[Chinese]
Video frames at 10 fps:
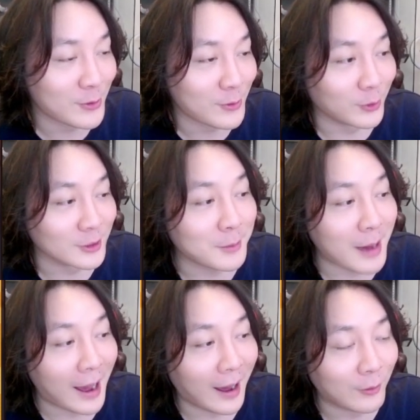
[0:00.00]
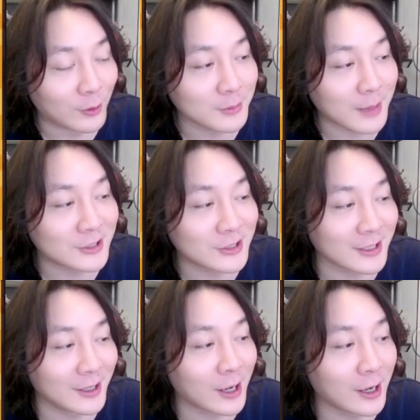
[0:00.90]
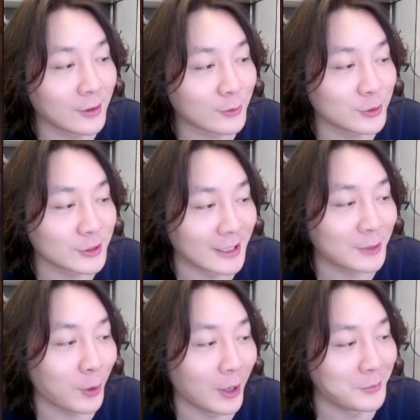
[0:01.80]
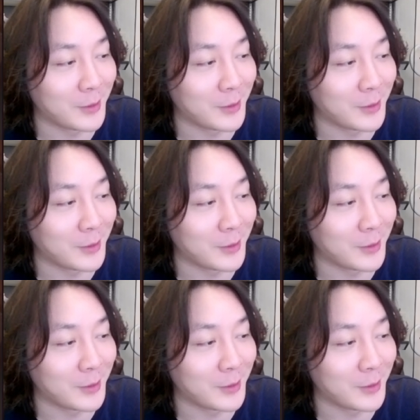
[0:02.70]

我先把我先把西河跟酷奇也怼了一遍，